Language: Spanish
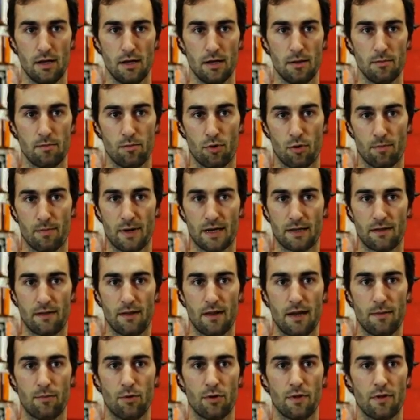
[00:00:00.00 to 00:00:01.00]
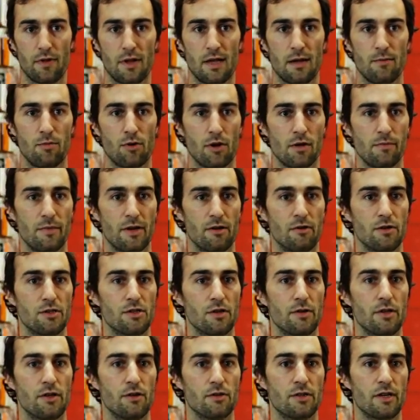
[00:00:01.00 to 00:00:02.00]
por parte de la policía por el mero hecho
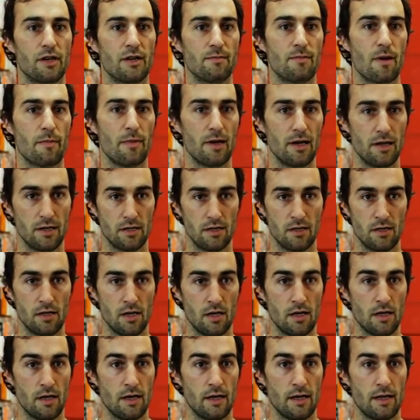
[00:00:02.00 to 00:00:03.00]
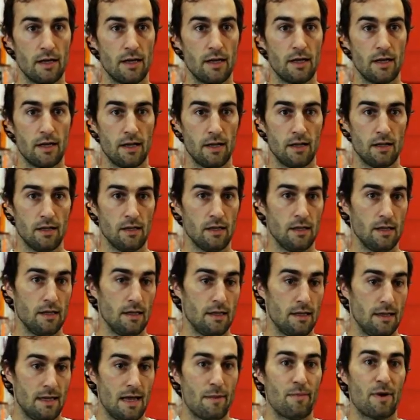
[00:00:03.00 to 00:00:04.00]
de no tener papeles.
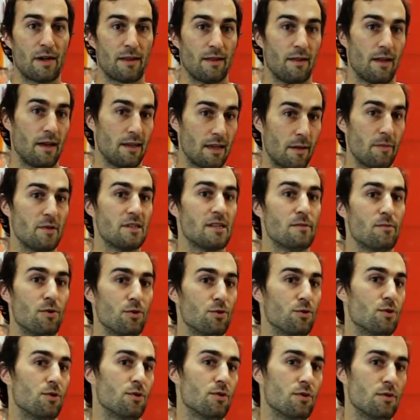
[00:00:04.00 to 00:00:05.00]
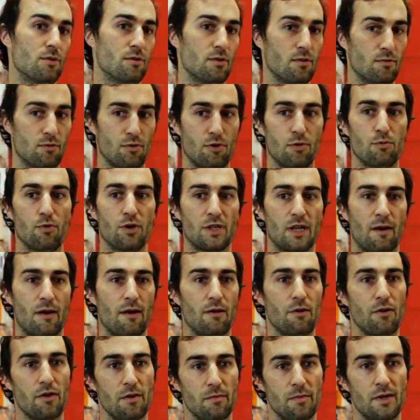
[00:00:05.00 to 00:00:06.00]
Y a partir de ahí también se montó un grupo de
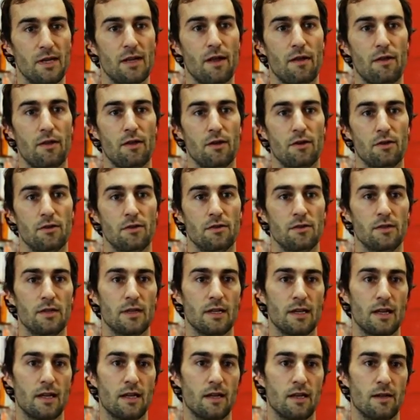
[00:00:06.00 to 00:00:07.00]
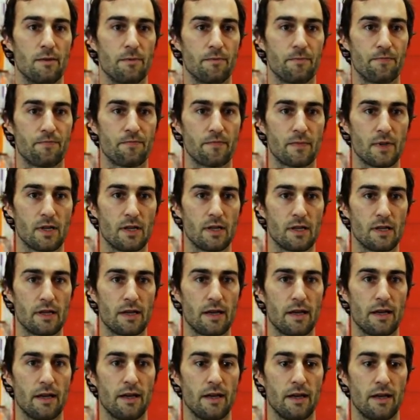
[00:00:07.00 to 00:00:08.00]
trabajo de inmigración eh,
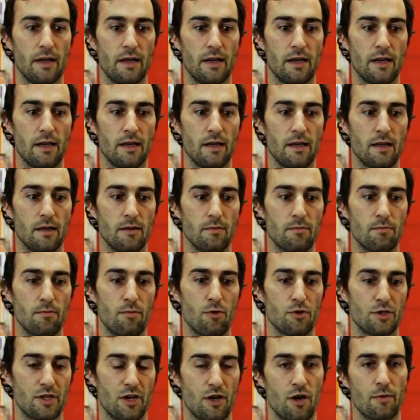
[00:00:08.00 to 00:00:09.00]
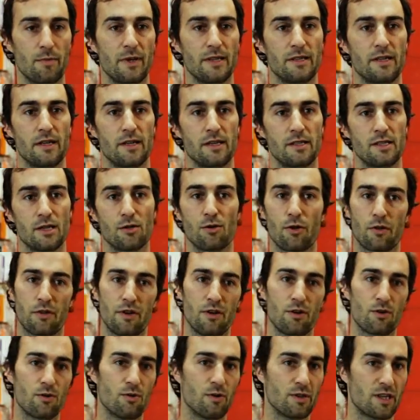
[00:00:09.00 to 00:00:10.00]
que posteriormente se
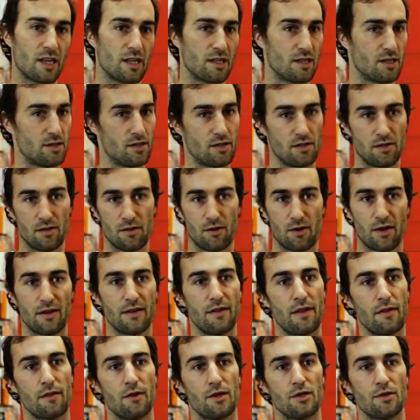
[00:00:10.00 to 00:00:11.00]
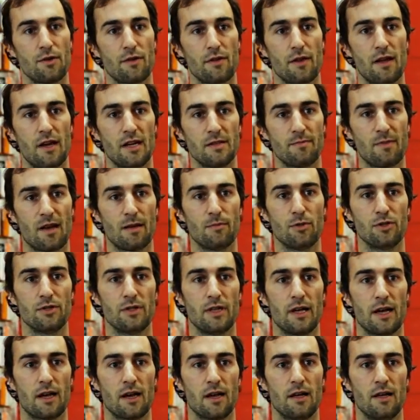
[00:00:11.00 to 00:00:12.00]
coordinó con otras organizaciones sociales para
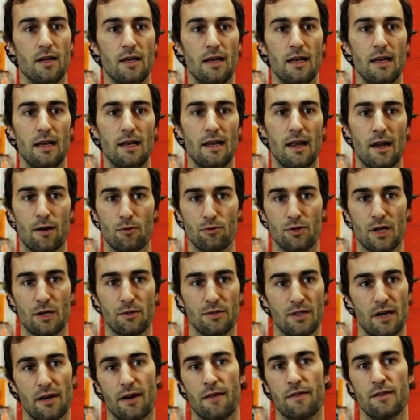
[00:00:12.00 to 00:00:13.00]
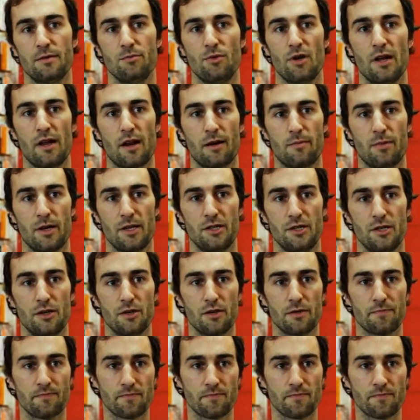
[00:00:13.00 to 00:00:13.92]
montar la ruta contra el racismo y la represión,